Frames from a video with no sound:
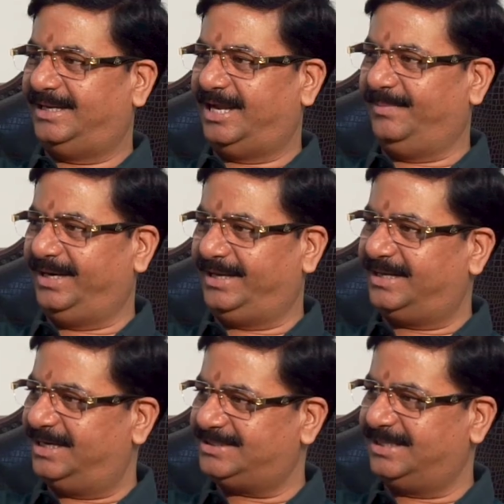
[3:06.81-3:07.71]
एमएलए
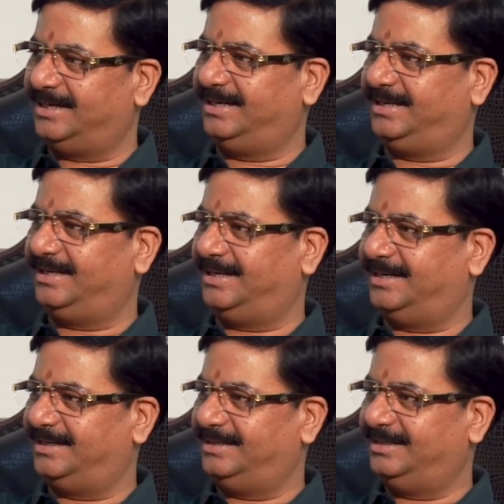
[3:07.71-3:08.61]
का इलेक्शन लड़ेगा
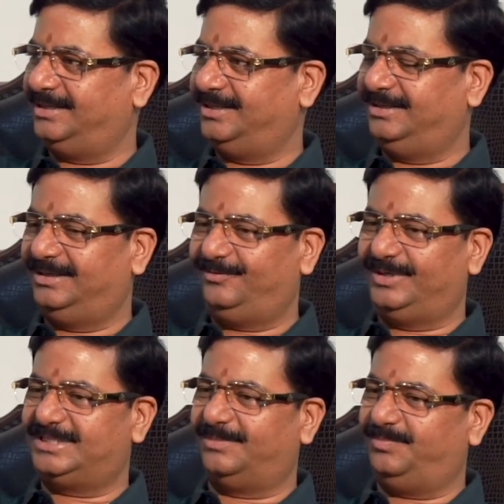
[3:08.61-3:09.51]
फिर
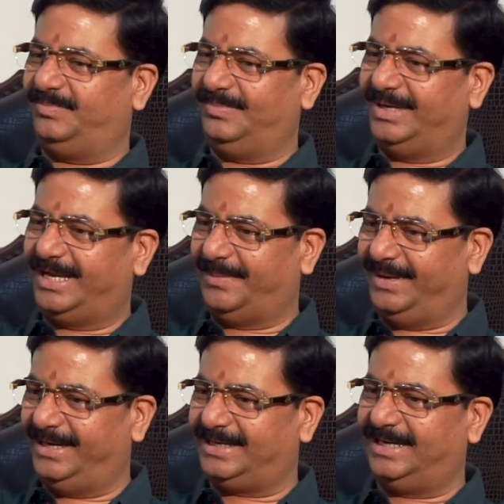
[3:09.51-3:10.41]
जब
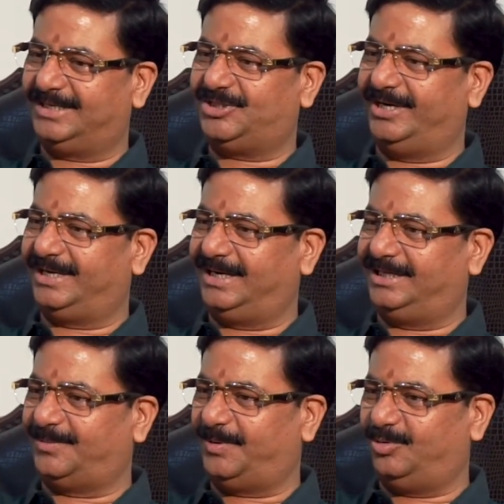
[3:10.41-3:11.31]
एमएलए का इलेक्शन निकल गए तो फिर